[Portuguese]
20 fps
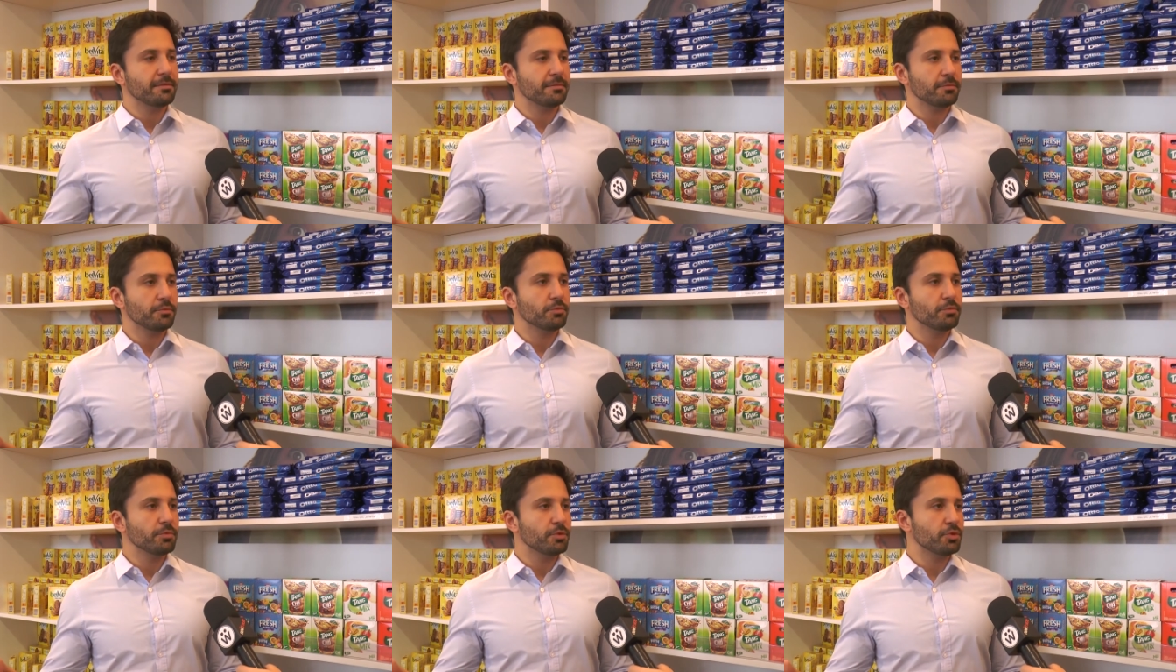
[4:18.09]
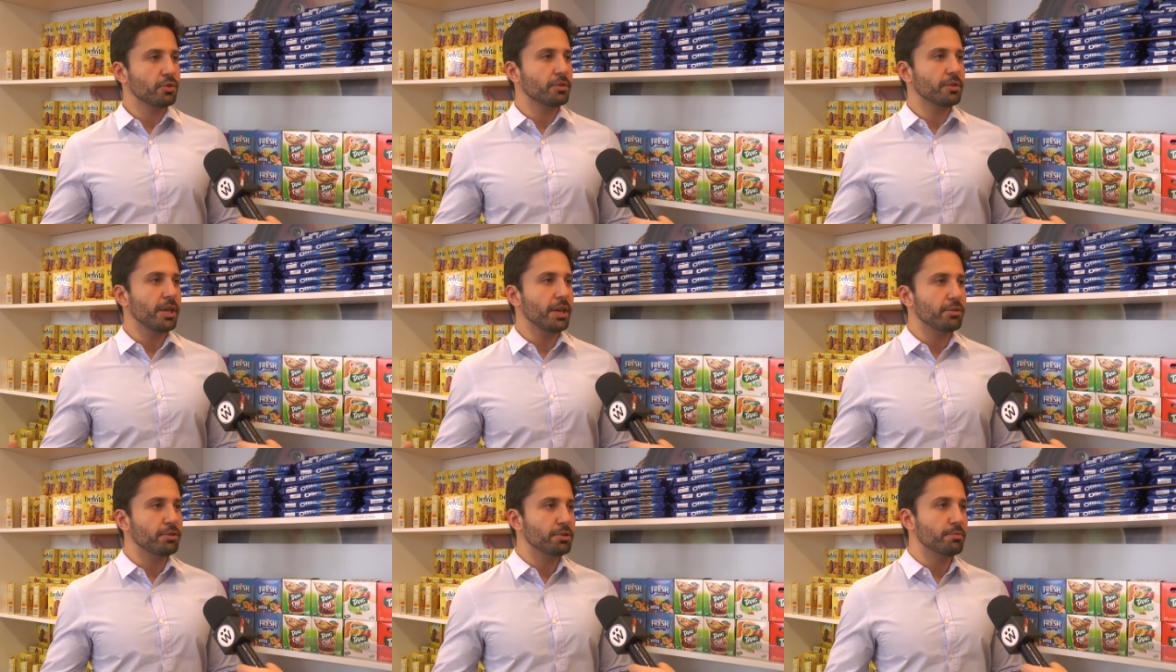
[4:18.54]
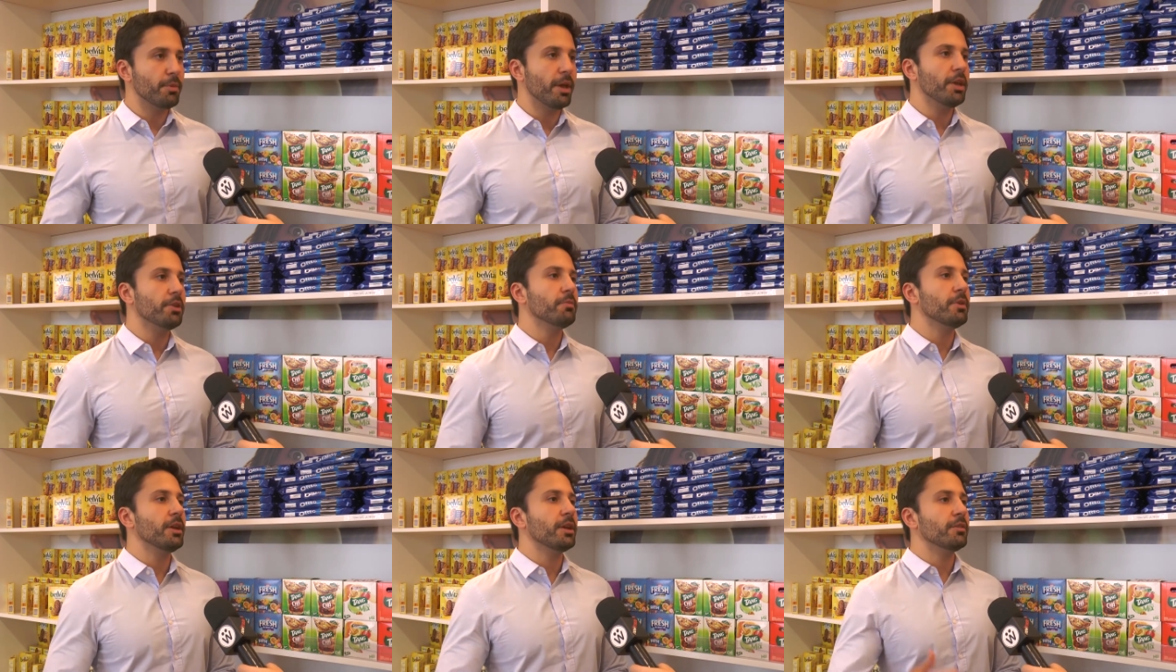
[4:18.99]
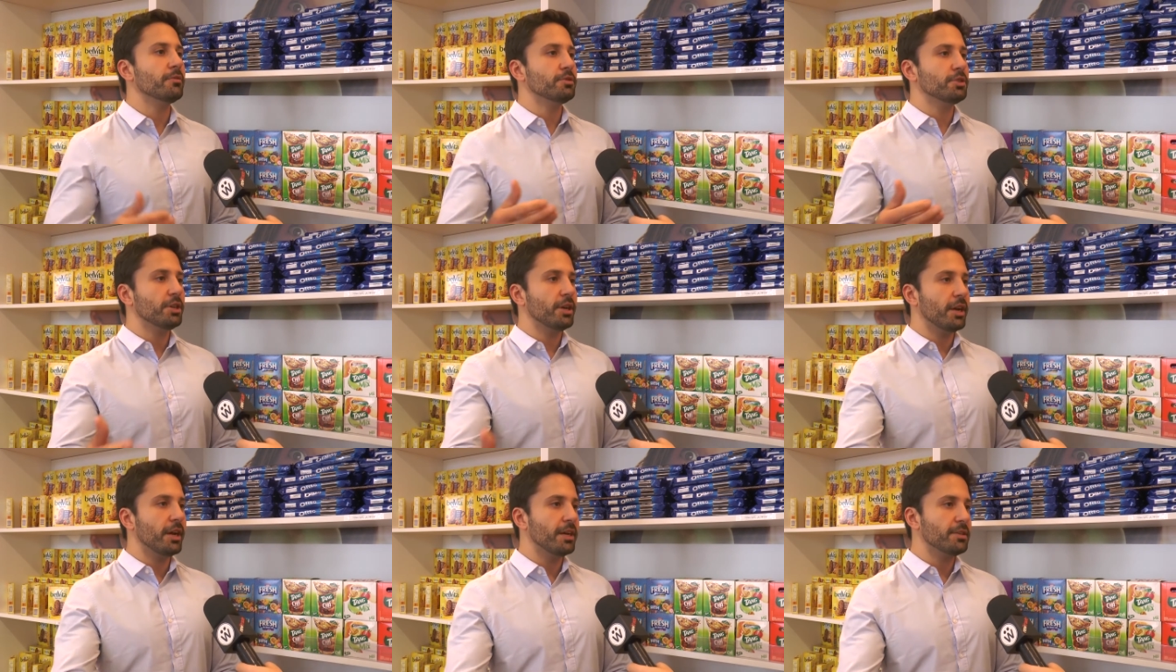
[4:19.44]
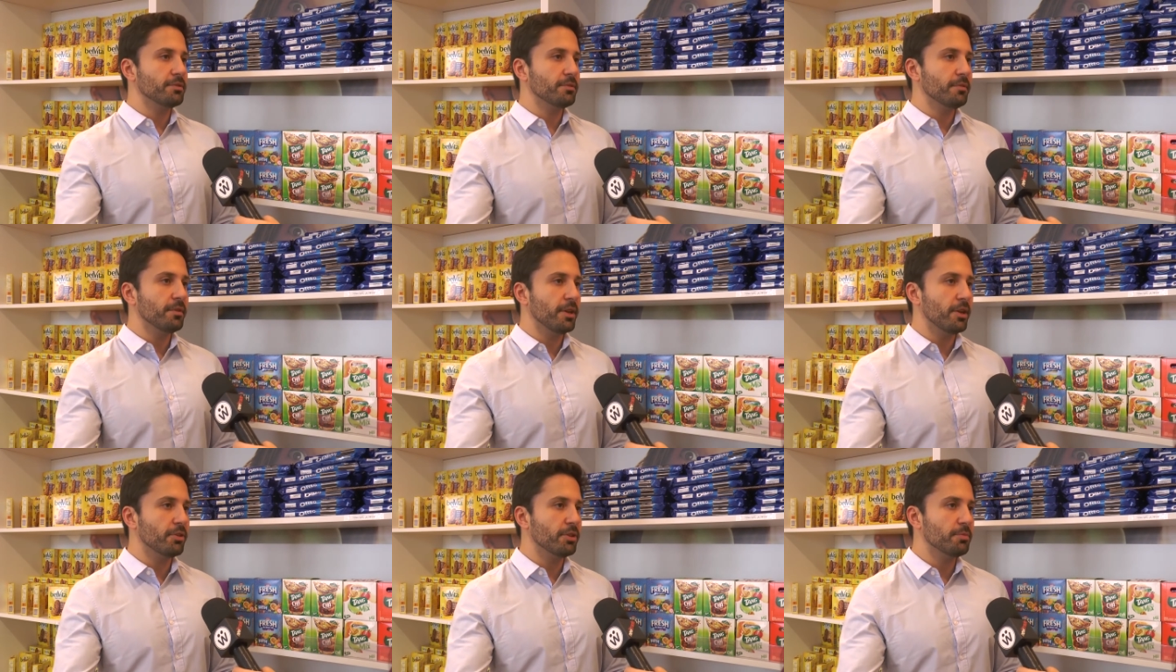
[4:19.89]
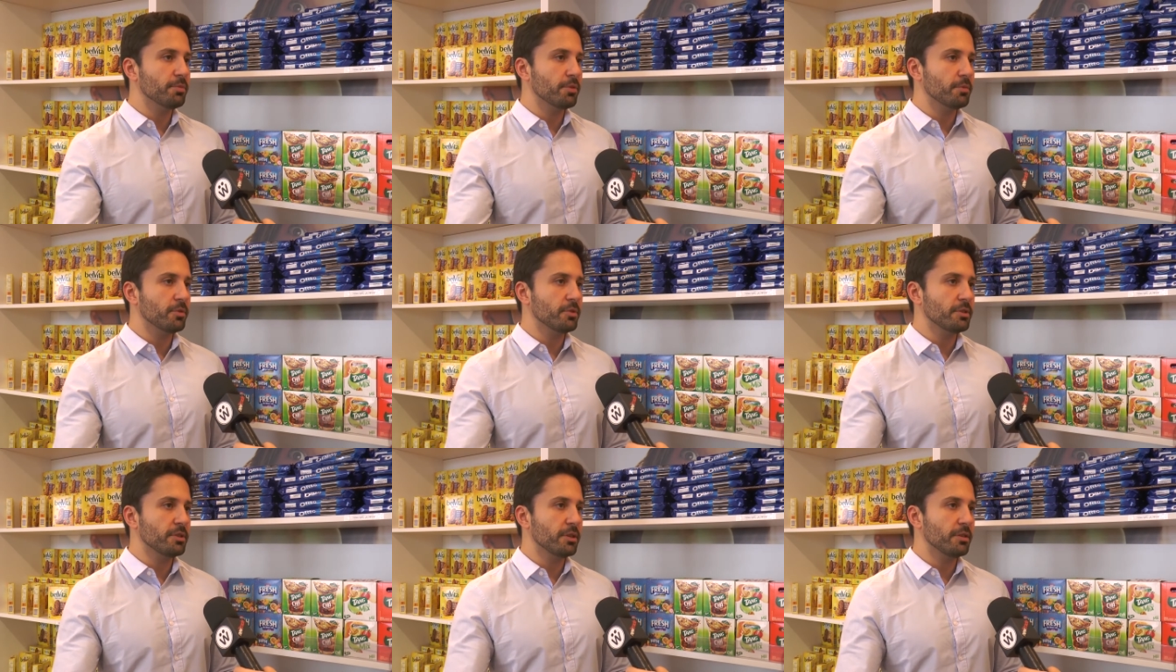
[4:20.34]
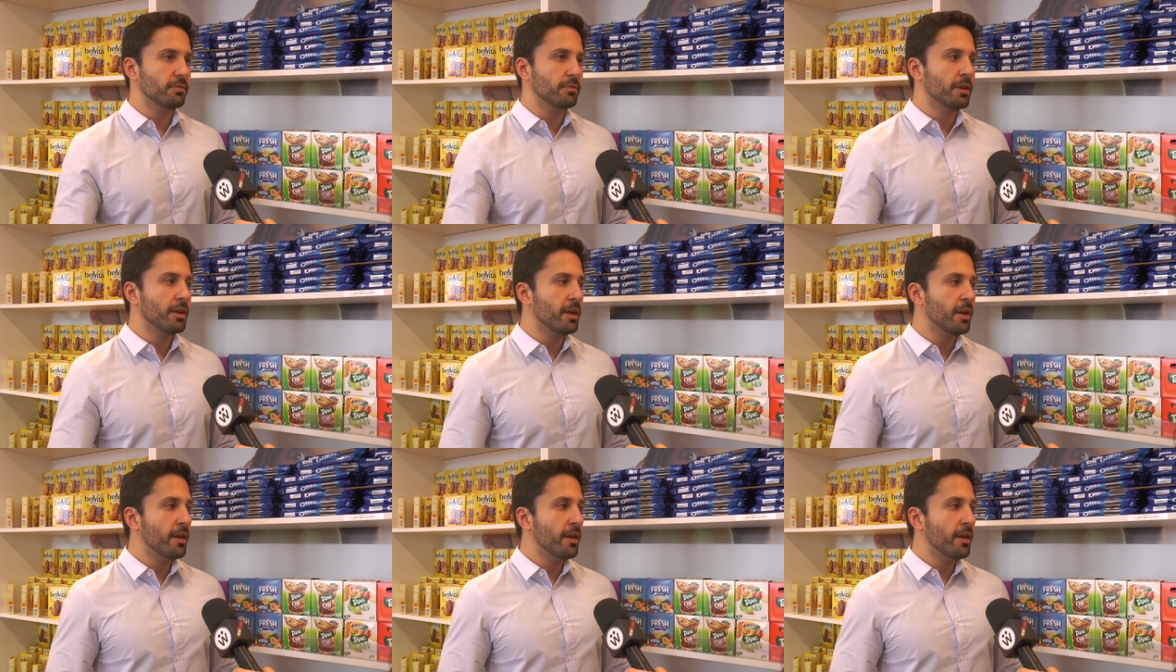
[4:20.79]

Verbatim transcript: um sorteio de meio milhão de reais no final da promoção,